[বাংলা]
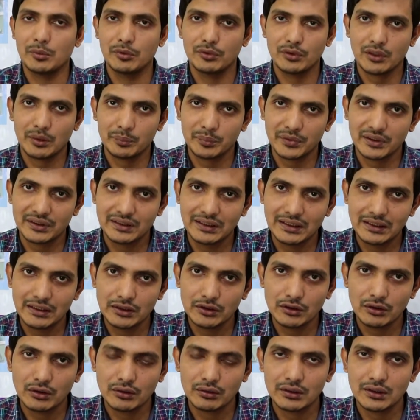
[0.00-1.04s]
এবং আপনার কী
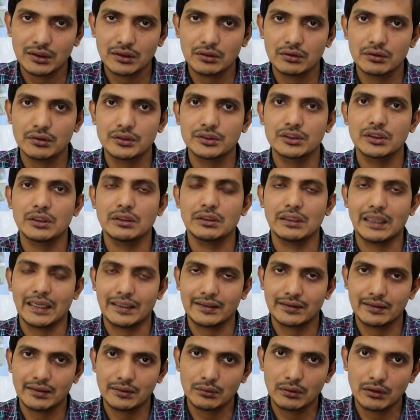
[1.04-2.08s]
কী ধরনের হচ্ছে
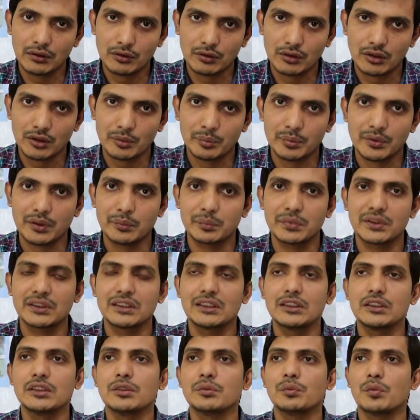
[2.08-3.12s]
এক্সারসাইজগুলো করার পর আপনি
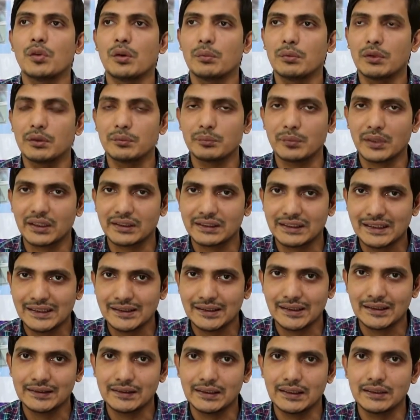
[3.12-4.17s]
কী প্রবলেম বা কী
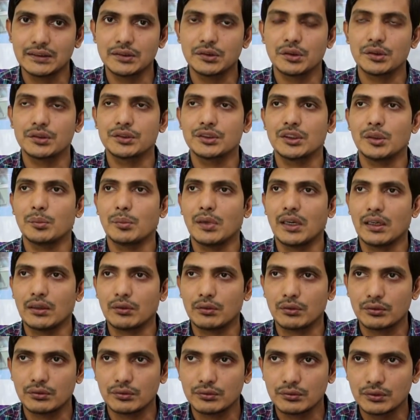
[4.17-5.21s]
চেঞ্জ হচ্ছে বা
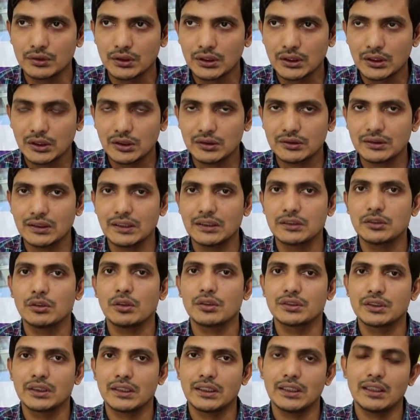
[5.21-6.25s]
কোনো চেঞ্জ
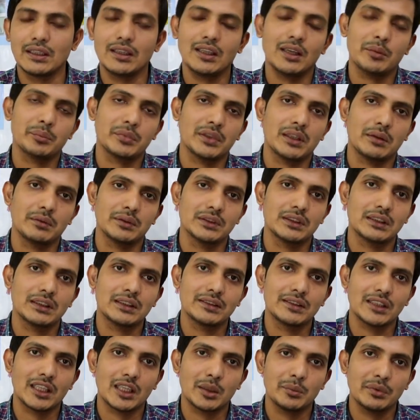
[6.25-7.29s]
হচ্ছে কি না আপনি
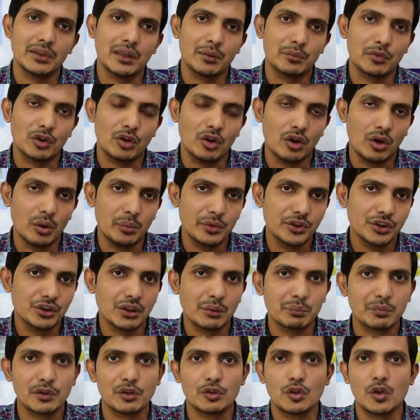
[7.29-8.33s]
আমাদেরকে জানাবেন আমরা
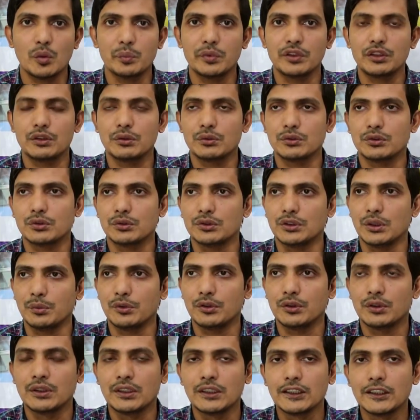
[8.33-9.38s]
অবশ্যই আপনার কমেন্টে উত্তর
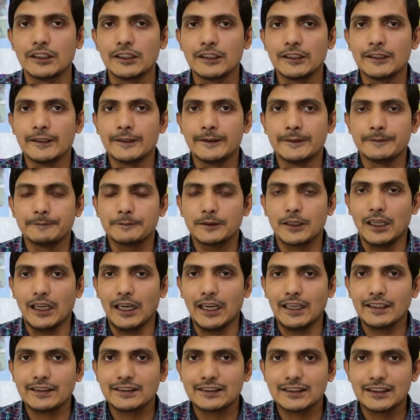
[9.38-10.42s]
দেবো তা
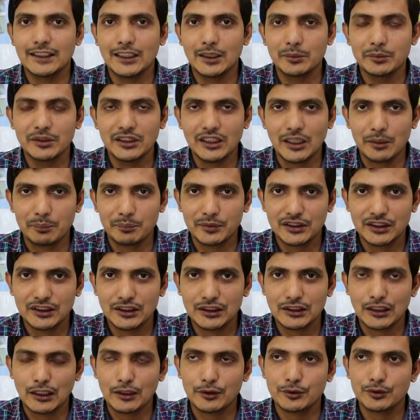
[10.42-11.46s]
আজকে আমি
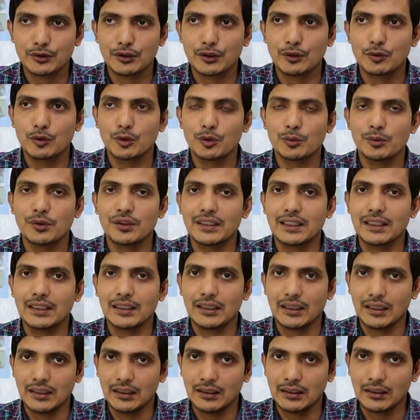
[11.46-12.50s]
আপনাদের সাথে আলোচনা করব
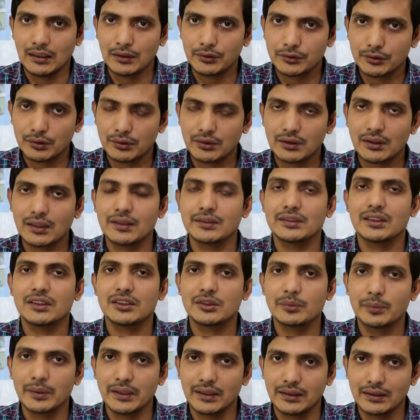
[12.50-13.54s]
আলোচনা না
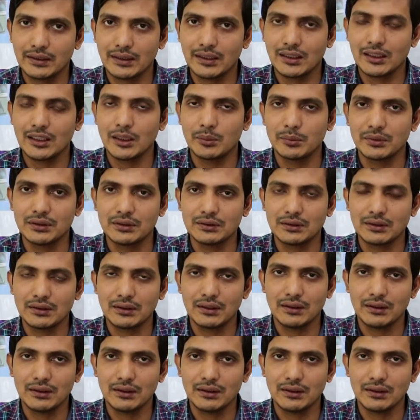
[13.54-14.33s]
জাস্ট প্র্যাকটিক্যালি আমি